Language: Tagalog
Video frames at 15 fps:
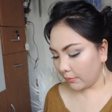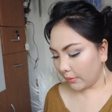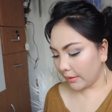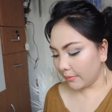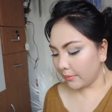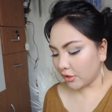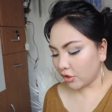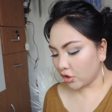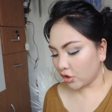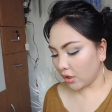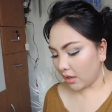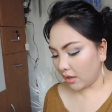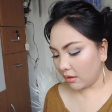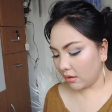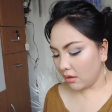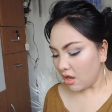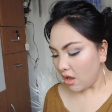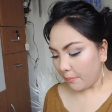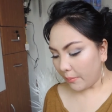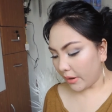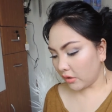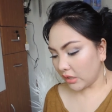Iba-iba siya.
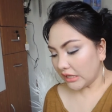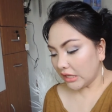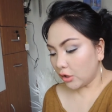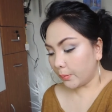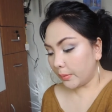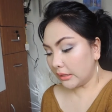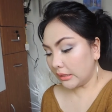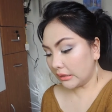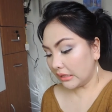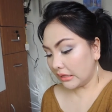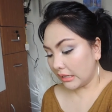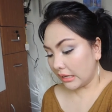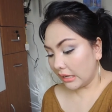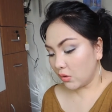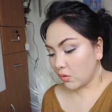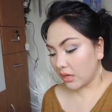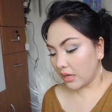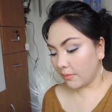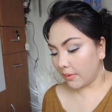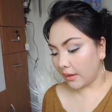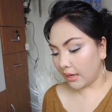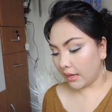Pero hindi ko pa natatry yung
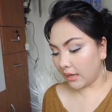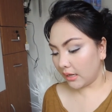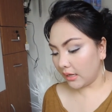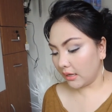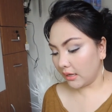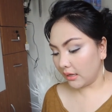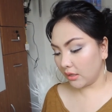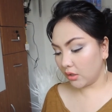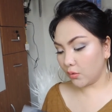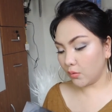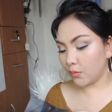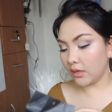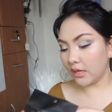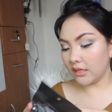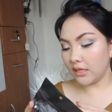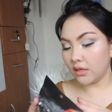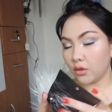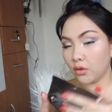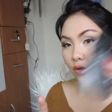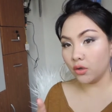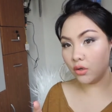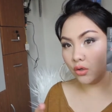iba. Yung
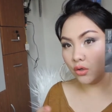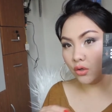ganito.